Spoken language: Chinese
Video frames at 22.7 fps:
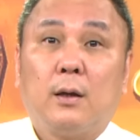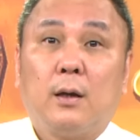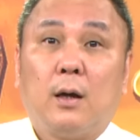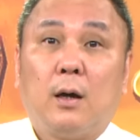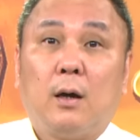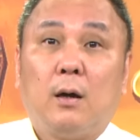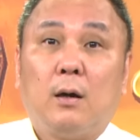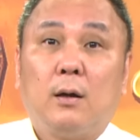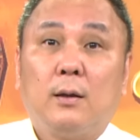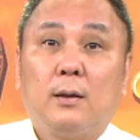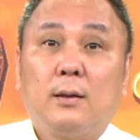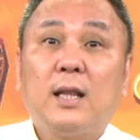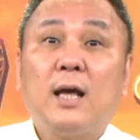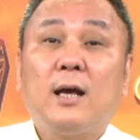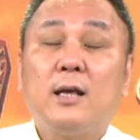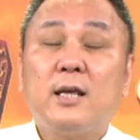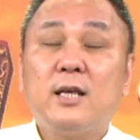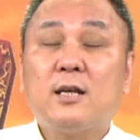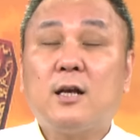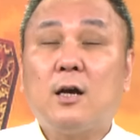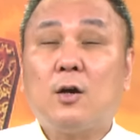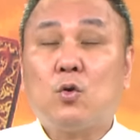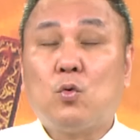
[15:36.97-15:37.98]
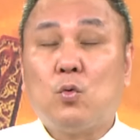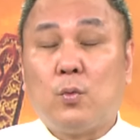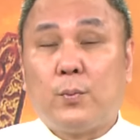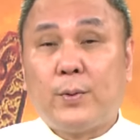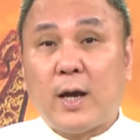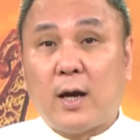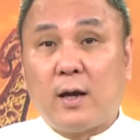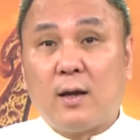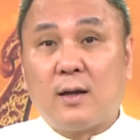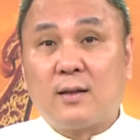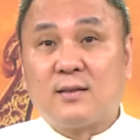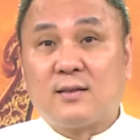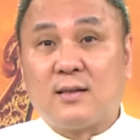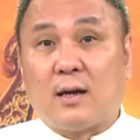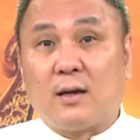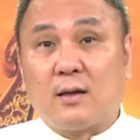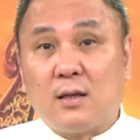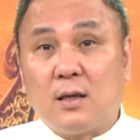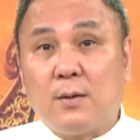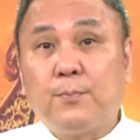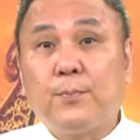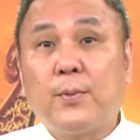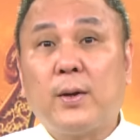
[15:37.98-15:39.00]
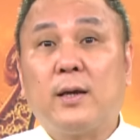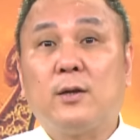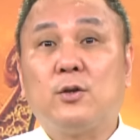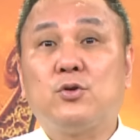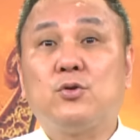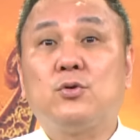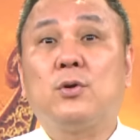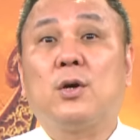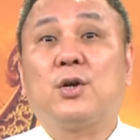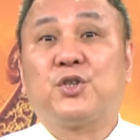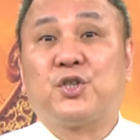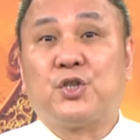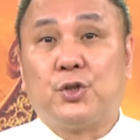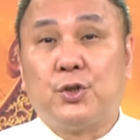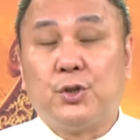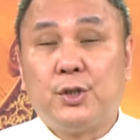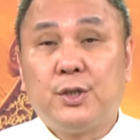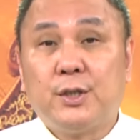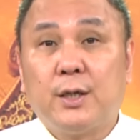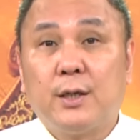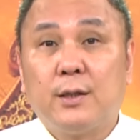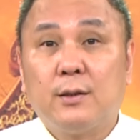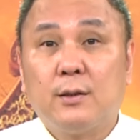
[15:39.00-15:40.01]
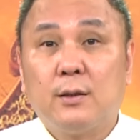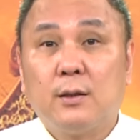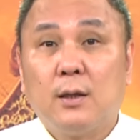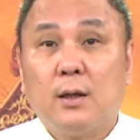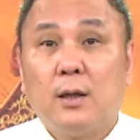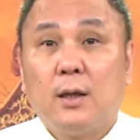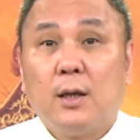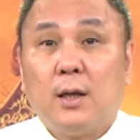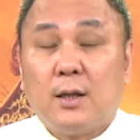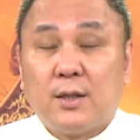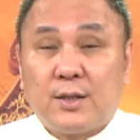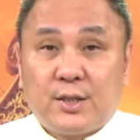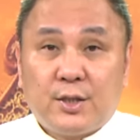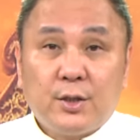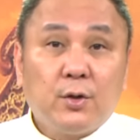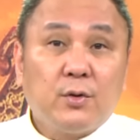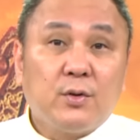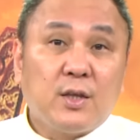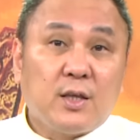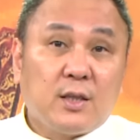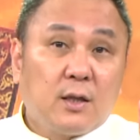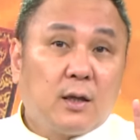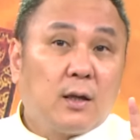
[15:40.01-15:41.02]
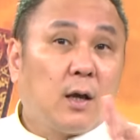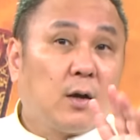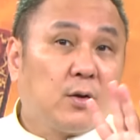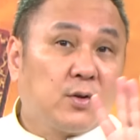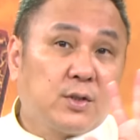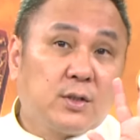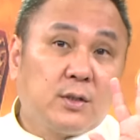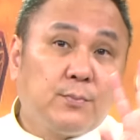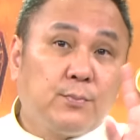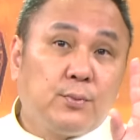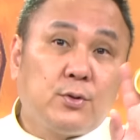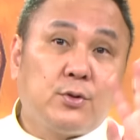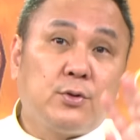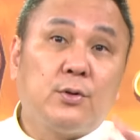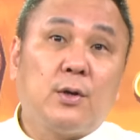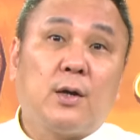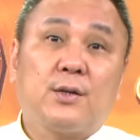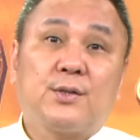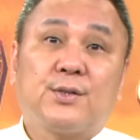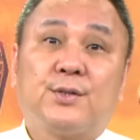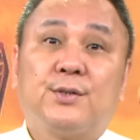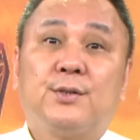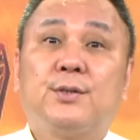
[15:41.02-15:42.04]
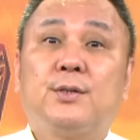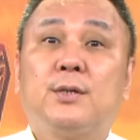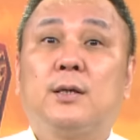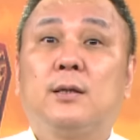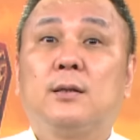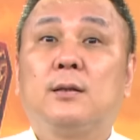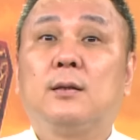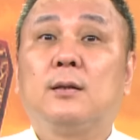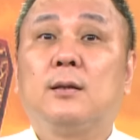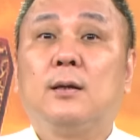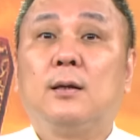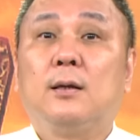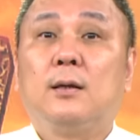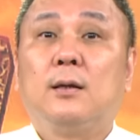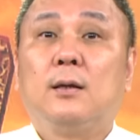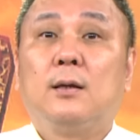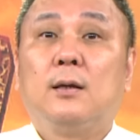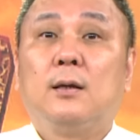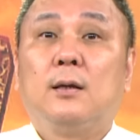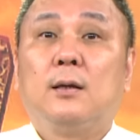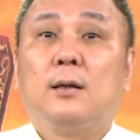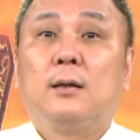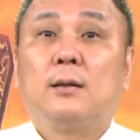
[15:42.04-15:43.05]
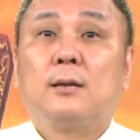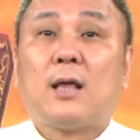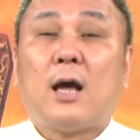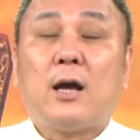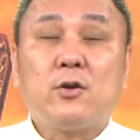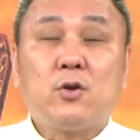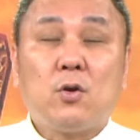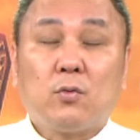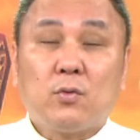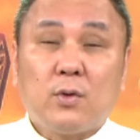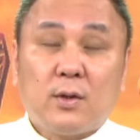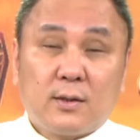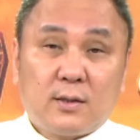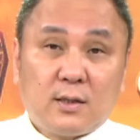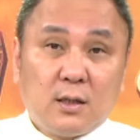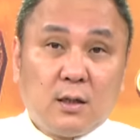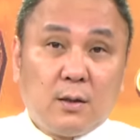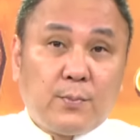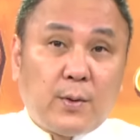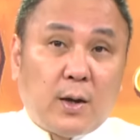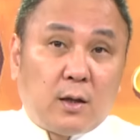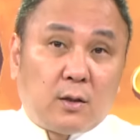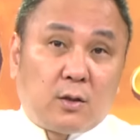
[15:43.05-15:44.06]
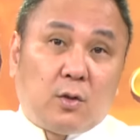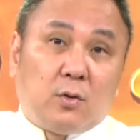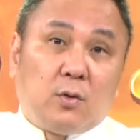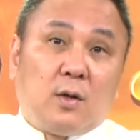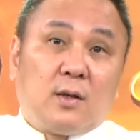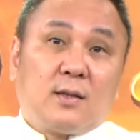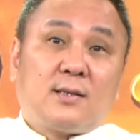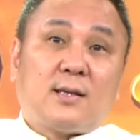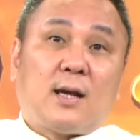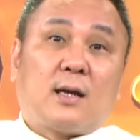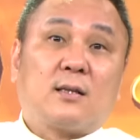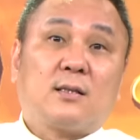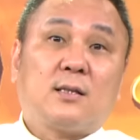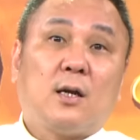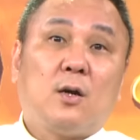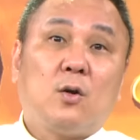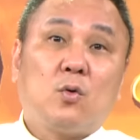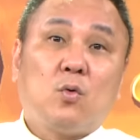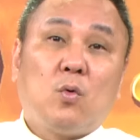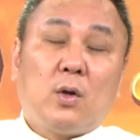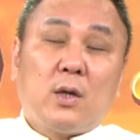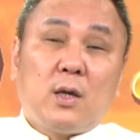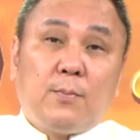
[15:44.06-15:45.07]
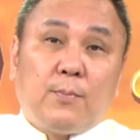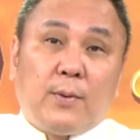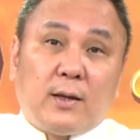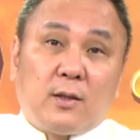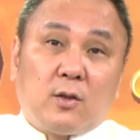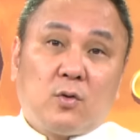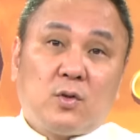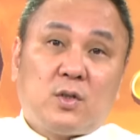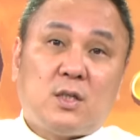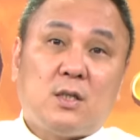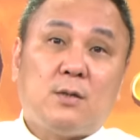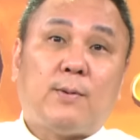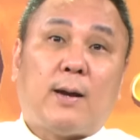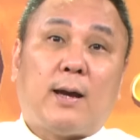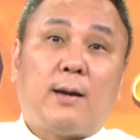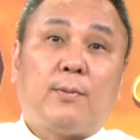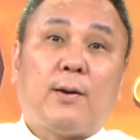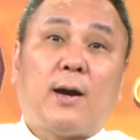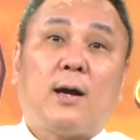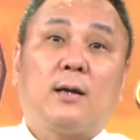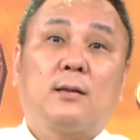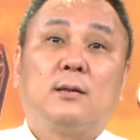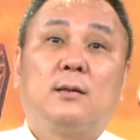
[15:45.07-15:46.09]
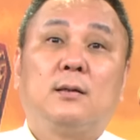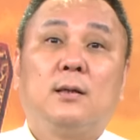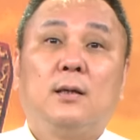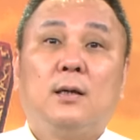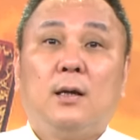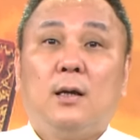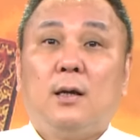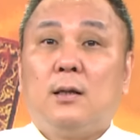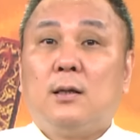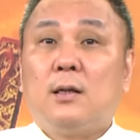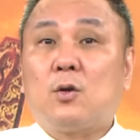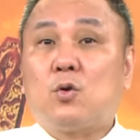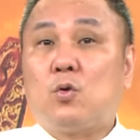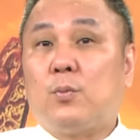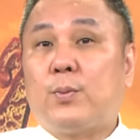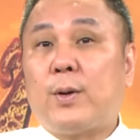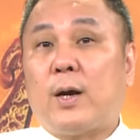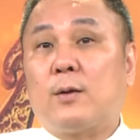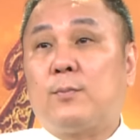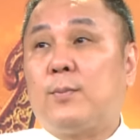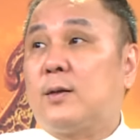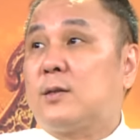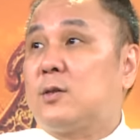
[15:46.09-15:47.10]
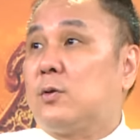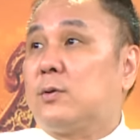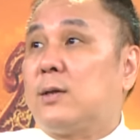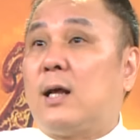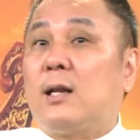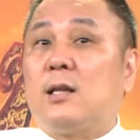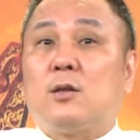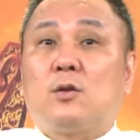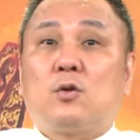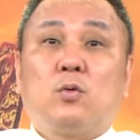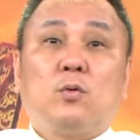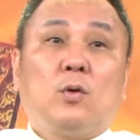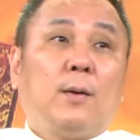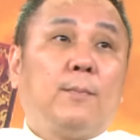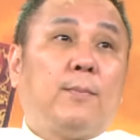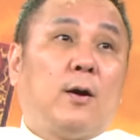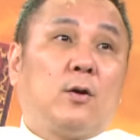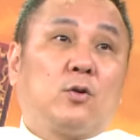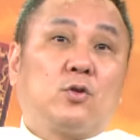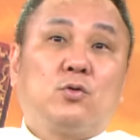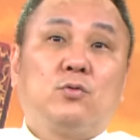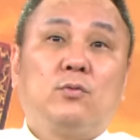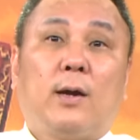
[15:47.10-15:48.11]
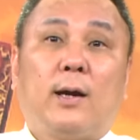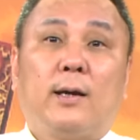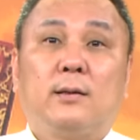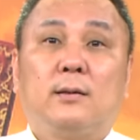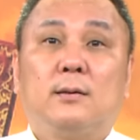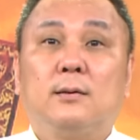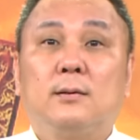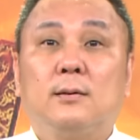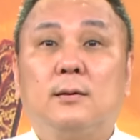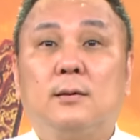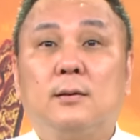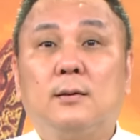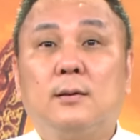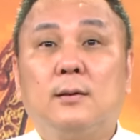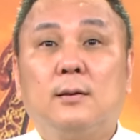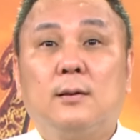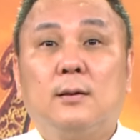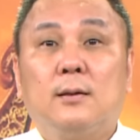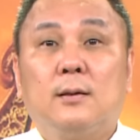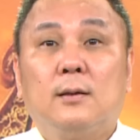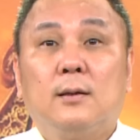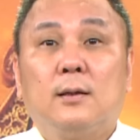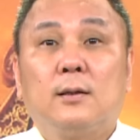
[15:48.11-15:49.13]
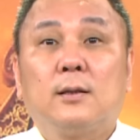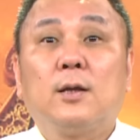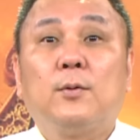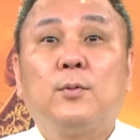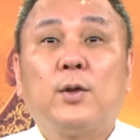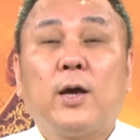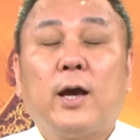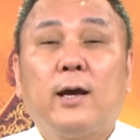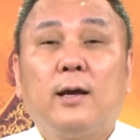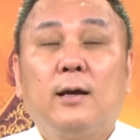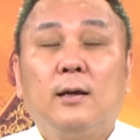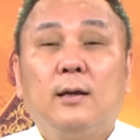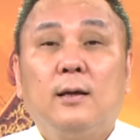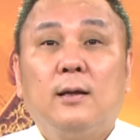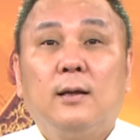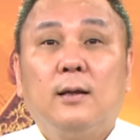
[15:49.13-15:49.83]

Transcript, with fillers: 好，那一个股票要涨一倍需要时间，只有你的老师不需要时间，它永远测标都要涨超过一倍，都几百趴的。那股票不知道从哪里突然跑出来的，对不对？